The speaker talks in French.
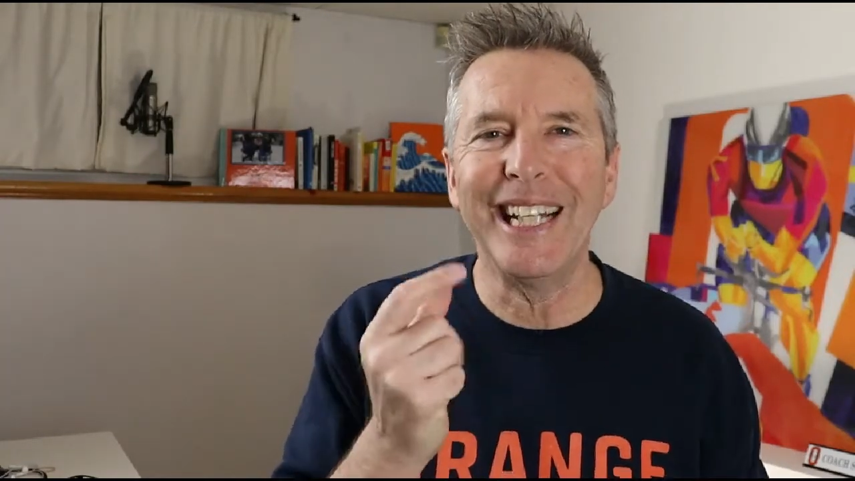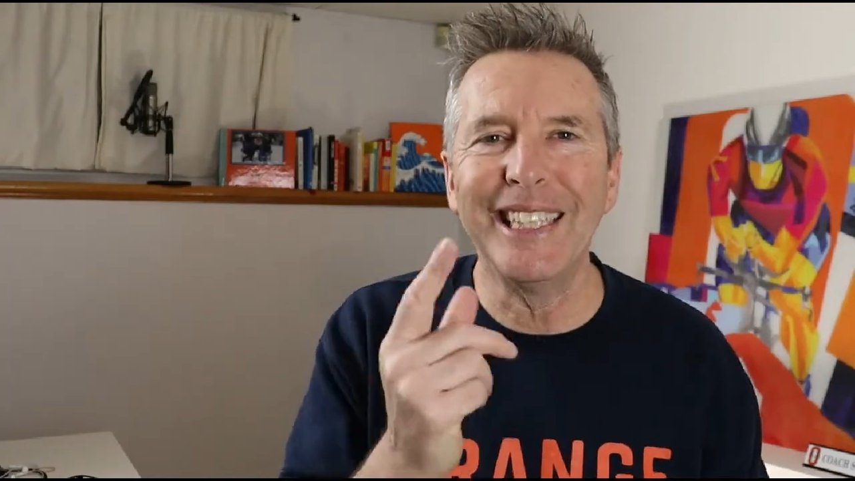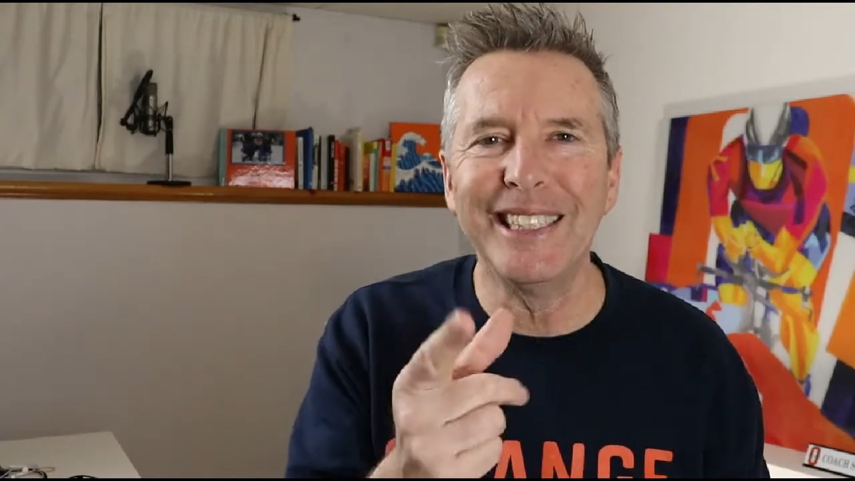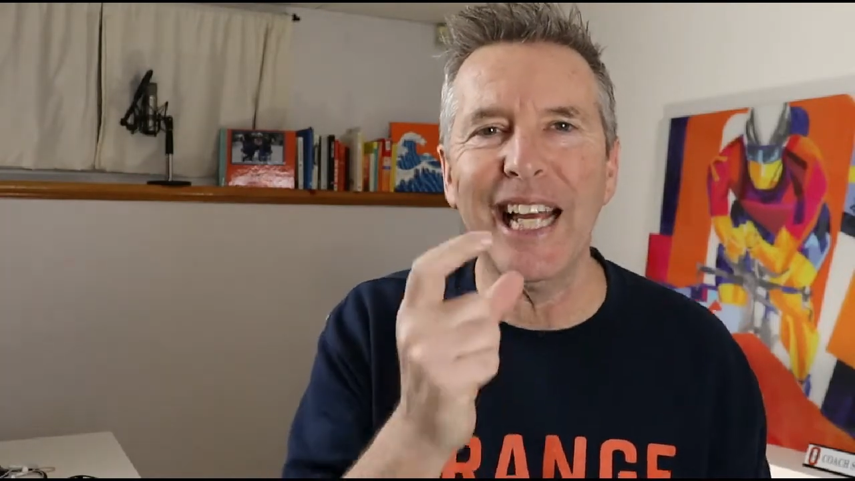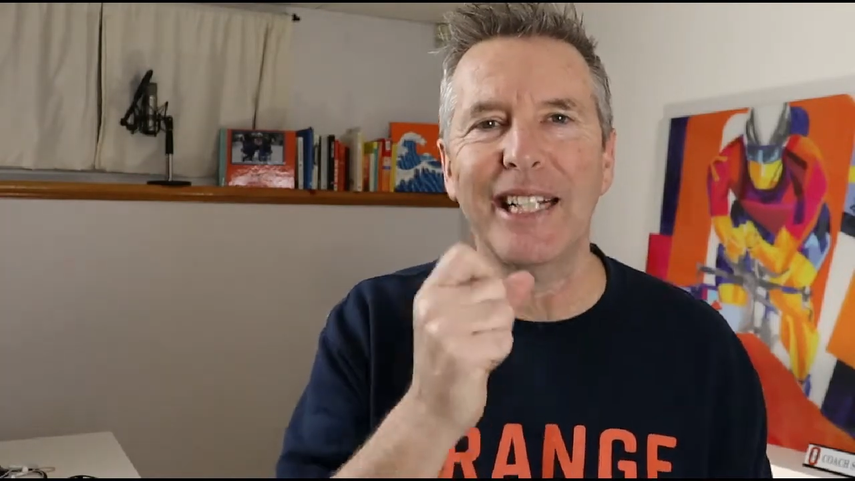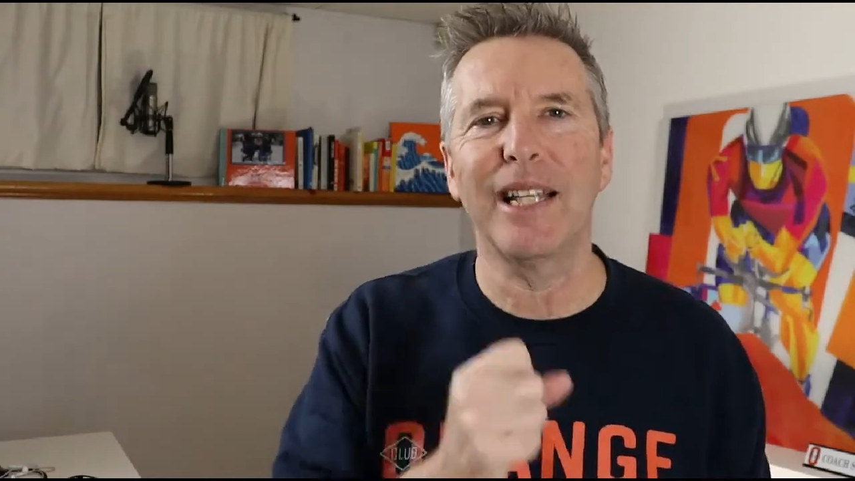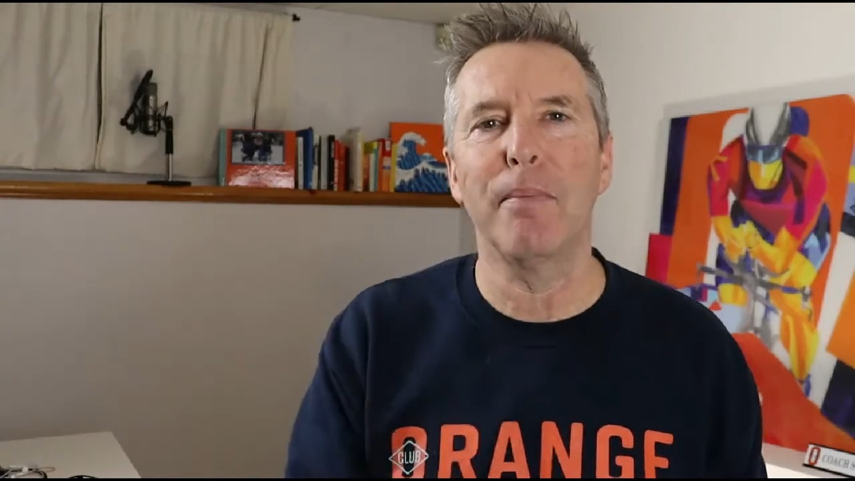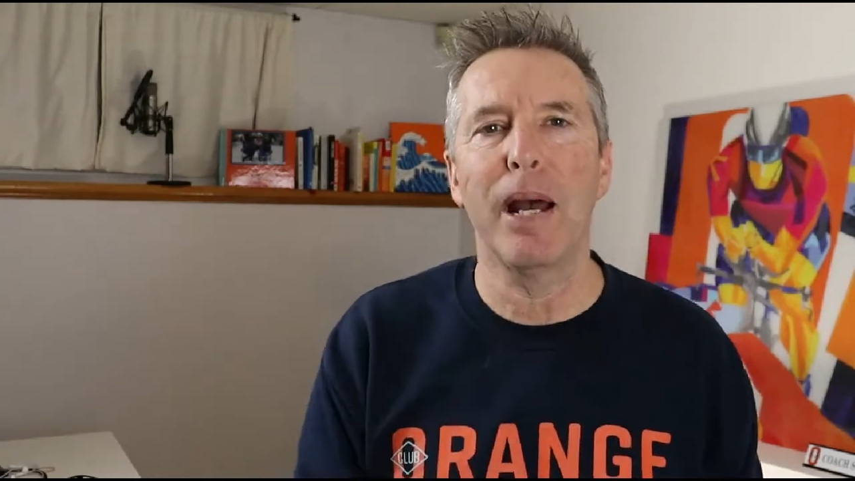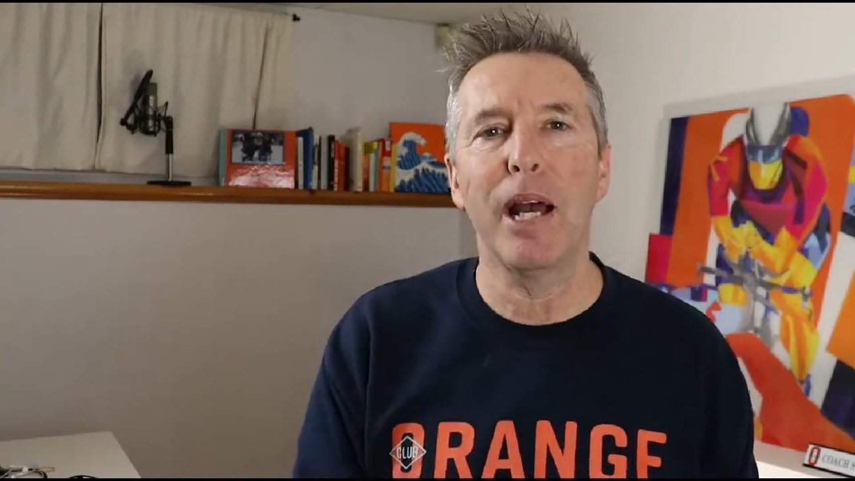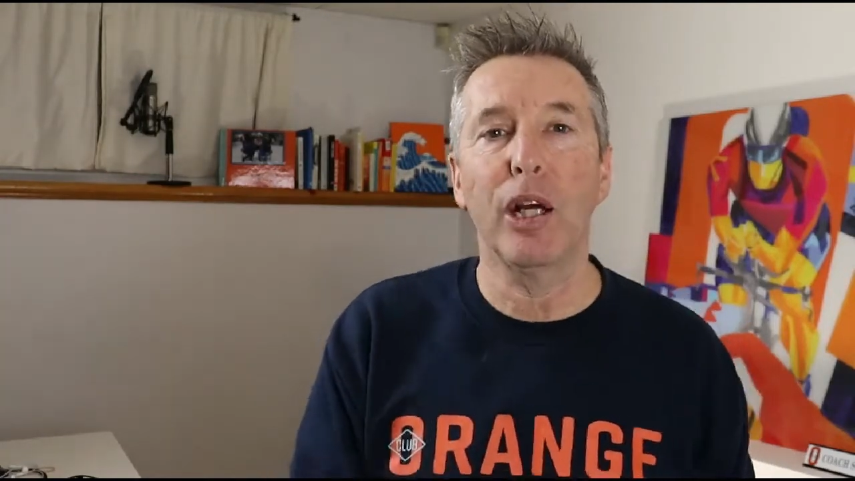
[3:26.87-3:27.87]

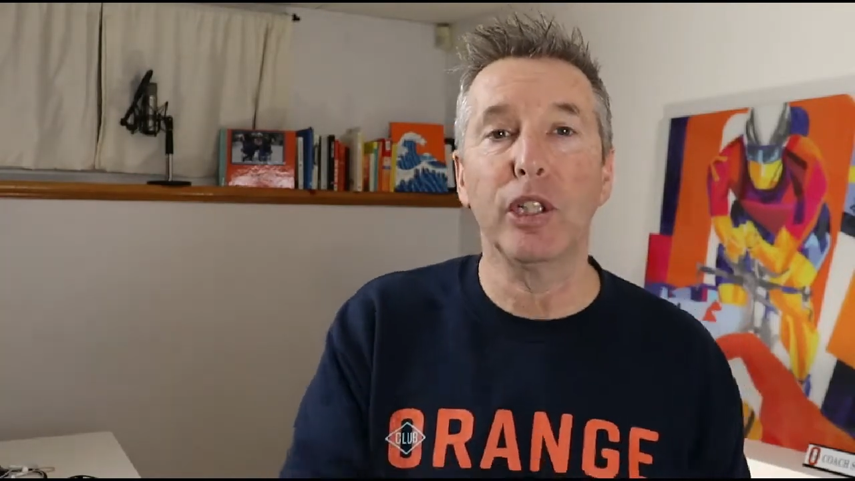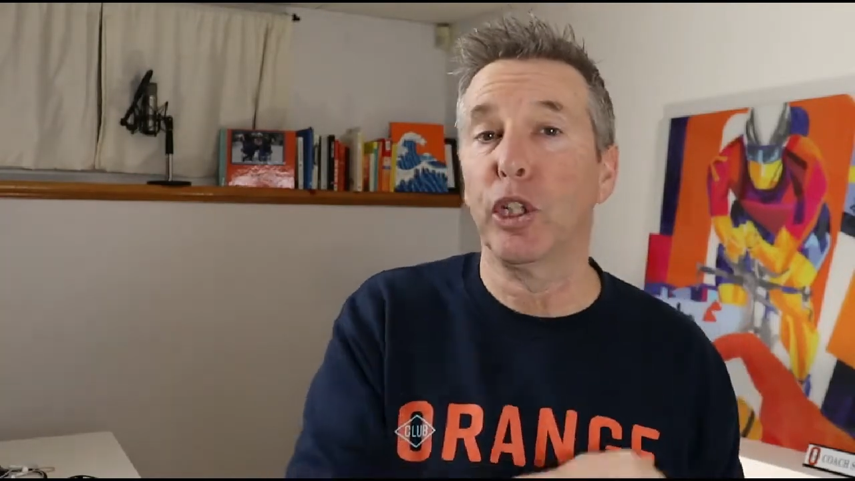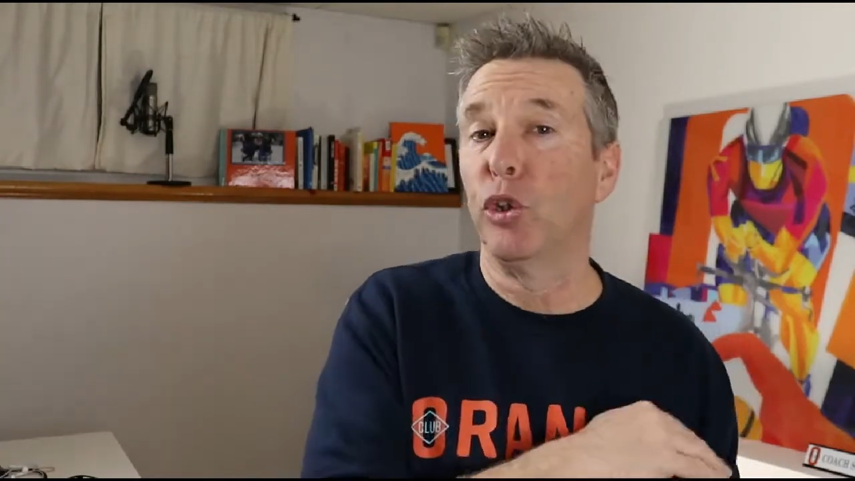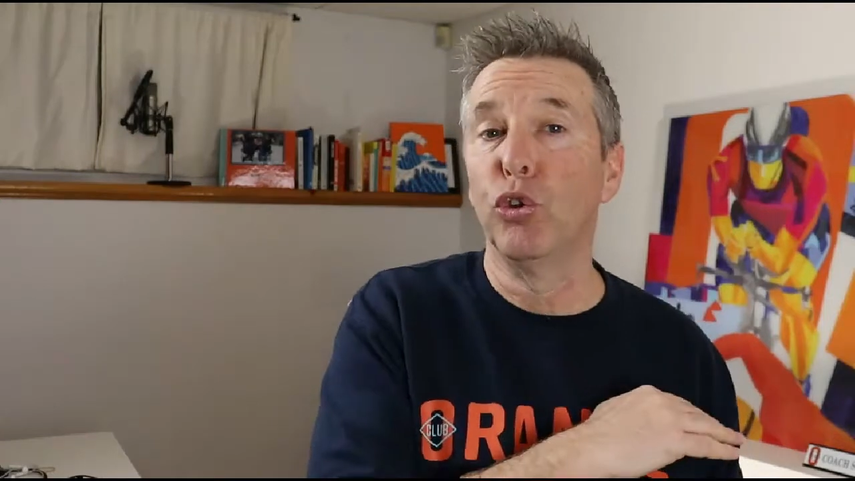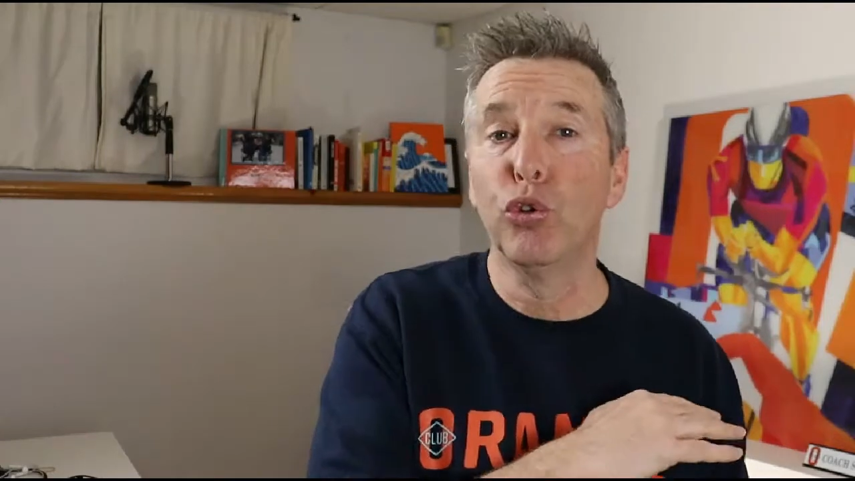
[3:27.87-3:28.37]
exactement que